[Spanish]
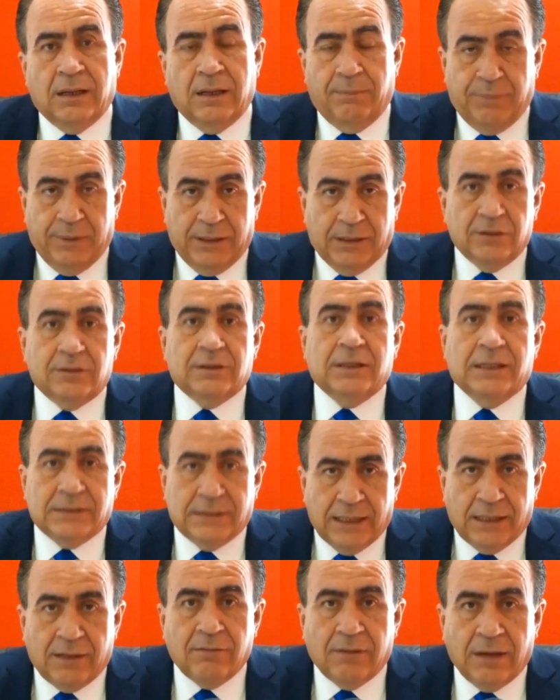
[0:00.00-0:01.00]
repito,
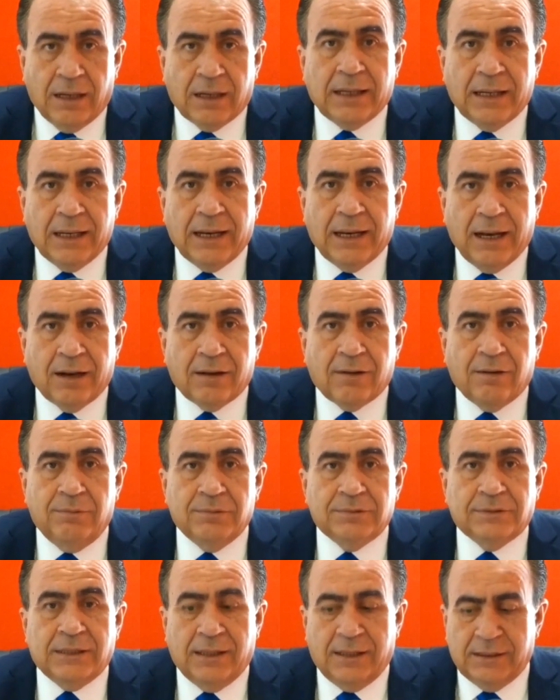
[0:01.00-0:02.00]
tercer lugar general,
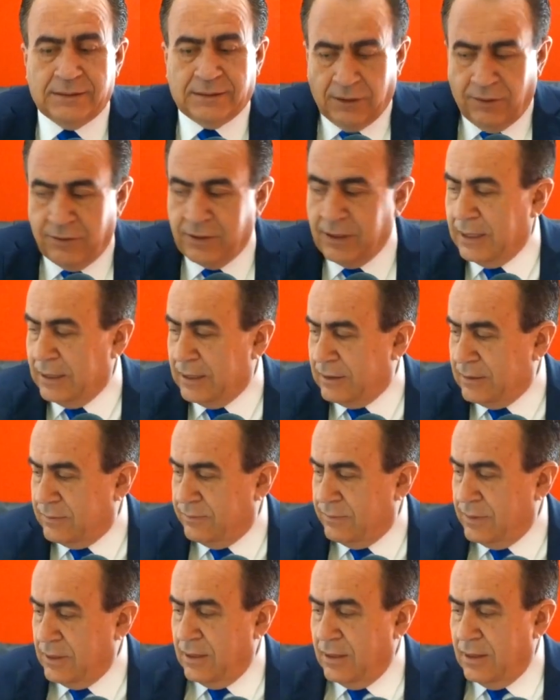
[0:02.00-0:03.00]
como usted está
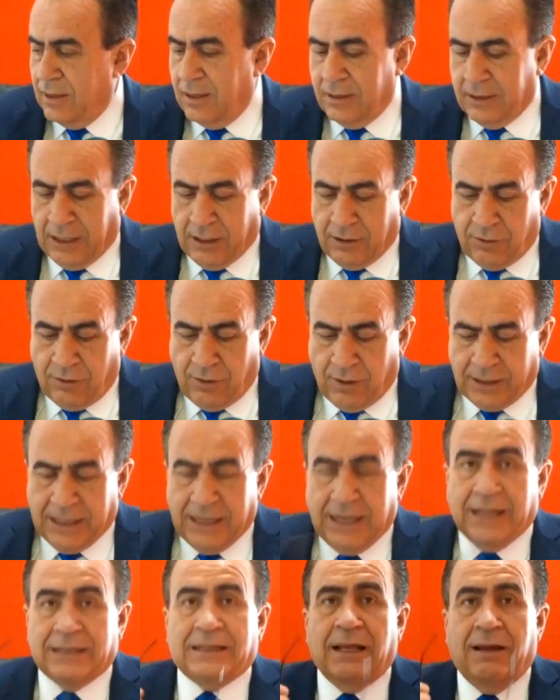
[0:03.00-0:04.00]
oyendo, tengo yo
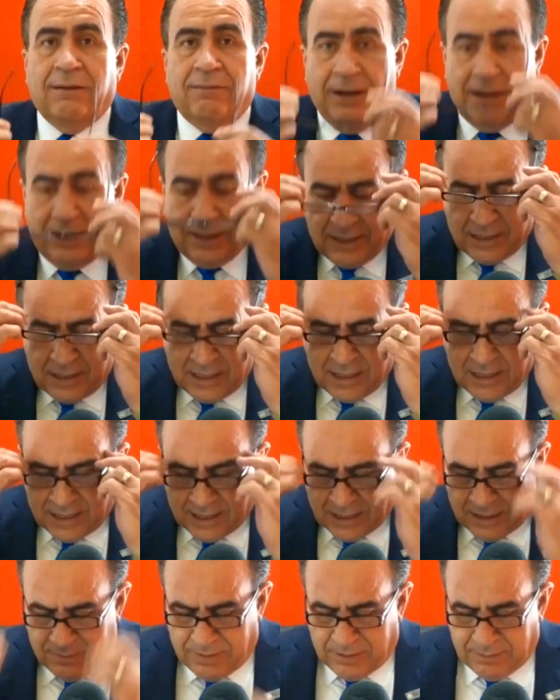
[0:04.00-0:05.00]
aquí la tabla
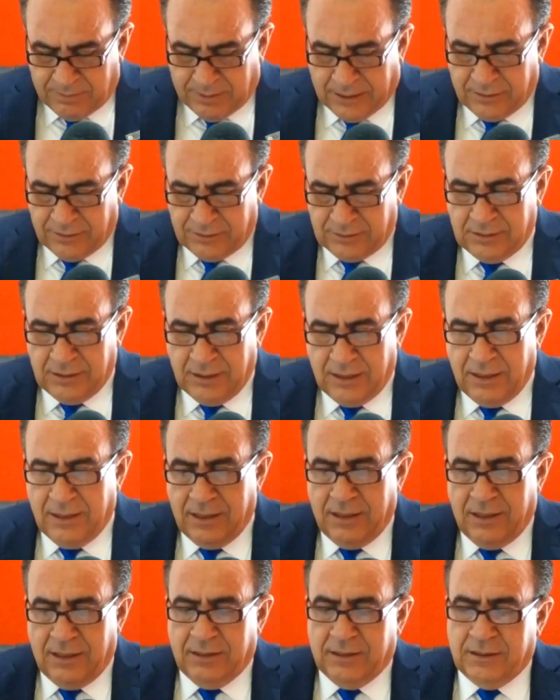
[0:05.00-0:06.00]
en mis manos,
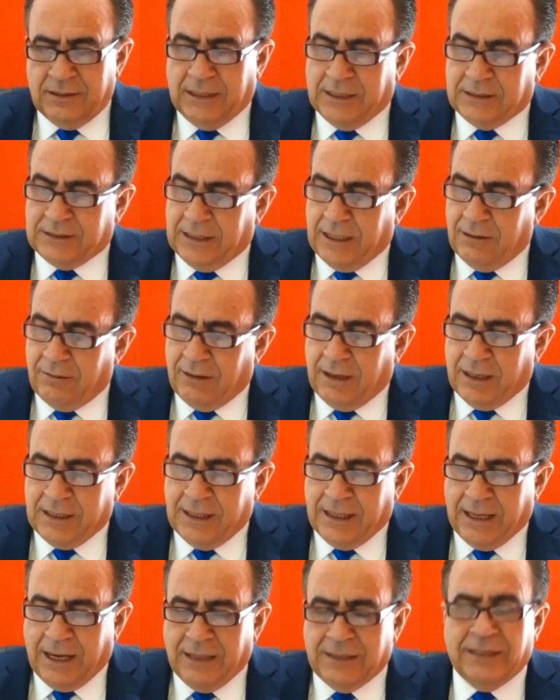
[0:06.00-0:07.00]
tercer lugar
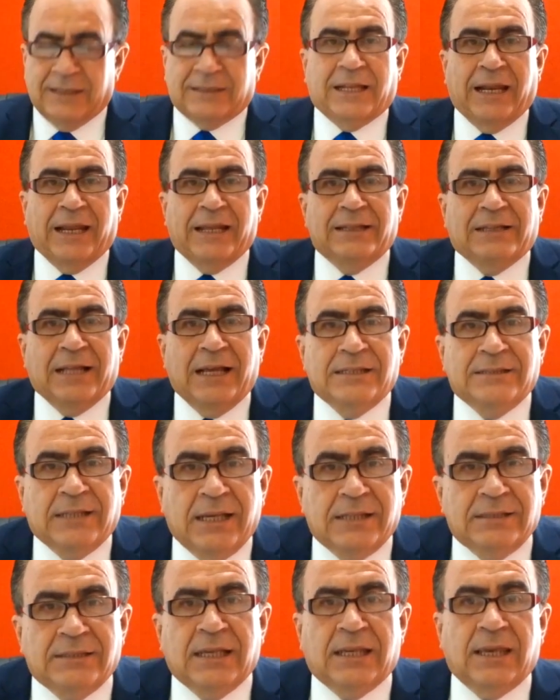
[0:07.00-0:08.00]
general de
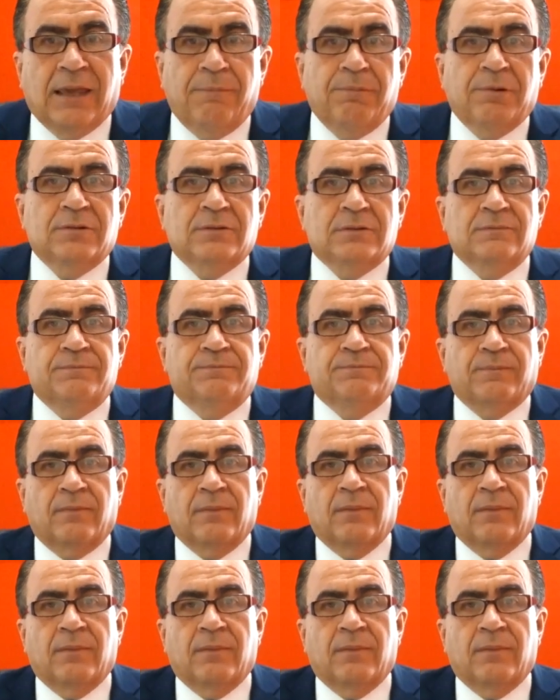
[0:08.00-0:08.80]
36 equipos.